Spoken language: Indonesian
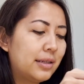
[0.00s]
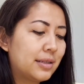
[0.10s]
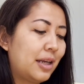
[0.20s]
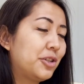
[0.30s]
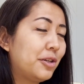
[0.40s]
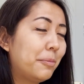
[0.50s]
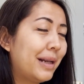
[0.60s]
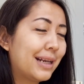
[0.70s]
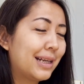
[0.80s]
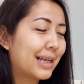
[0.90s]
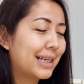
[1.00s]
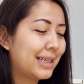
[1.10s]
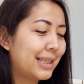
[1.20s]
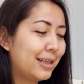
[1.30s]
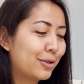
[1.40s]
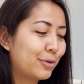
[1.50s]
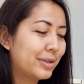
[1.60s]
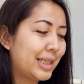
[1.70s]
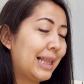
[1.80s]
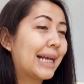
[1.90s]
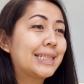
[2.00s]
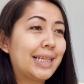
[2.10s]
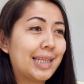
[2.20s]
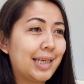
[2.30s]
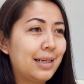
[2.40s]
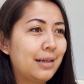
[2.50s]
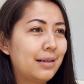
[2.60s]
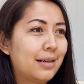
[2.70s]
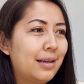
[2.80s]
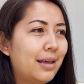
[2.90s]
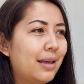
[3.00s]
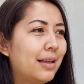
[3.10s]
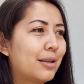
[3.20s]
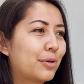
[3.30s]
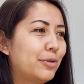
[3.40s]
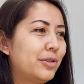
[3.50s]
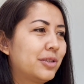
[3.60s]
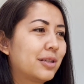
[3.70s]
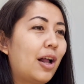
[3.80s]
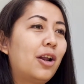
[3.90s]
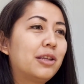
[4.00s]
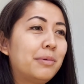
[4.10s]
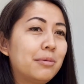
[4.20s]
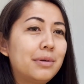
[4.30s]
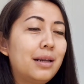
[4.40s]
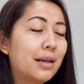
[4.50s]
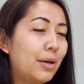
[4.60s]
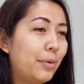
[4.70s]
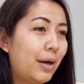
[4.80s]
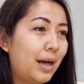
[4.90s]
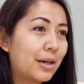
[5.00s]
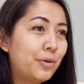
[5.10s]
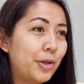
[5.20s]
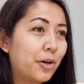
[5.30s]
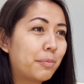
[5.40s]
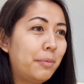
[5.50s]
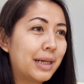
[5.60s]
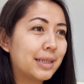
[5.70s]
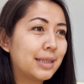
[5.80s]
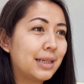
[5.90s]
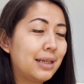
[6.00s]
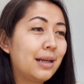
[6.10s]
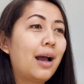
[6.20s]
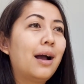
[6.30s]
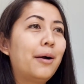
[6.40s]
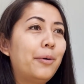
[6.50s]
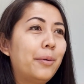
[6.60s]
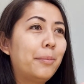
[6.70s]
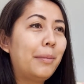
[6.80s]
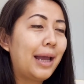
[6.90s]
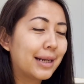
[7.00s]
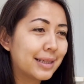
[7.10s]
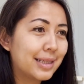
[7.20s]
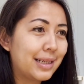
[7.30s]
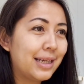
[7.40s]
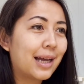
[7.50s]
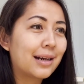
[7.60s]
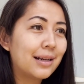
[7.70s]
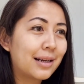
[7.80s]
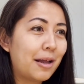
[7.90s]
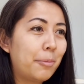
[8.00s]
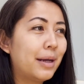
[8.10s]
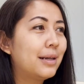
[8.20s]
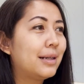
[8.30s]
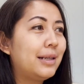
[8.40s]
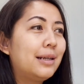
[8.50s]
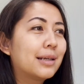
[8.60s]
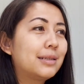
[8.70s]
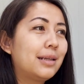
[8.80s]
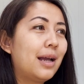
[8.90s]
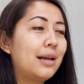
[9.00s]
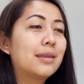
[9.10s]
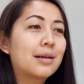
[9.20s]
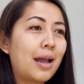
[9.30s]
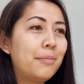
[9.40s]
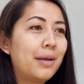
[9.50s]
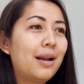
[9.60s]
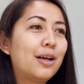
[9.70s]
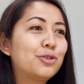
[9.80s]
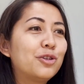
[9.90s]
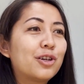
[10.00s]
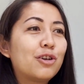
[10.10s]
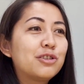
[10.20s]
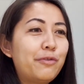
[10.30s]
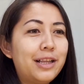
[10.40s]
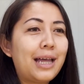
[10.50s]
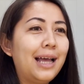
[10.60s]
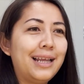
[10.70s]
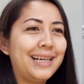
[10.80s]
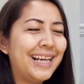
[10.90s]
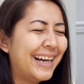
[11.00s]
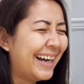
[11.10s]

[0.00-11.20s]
Stasiunnya paling dekat itu si Lexington. Terus kalau teman-teman dari luar New York mau main ke sini, main ke sini karena kenapa di dekat sini ada tram yang langsung ke Roosevelt Island.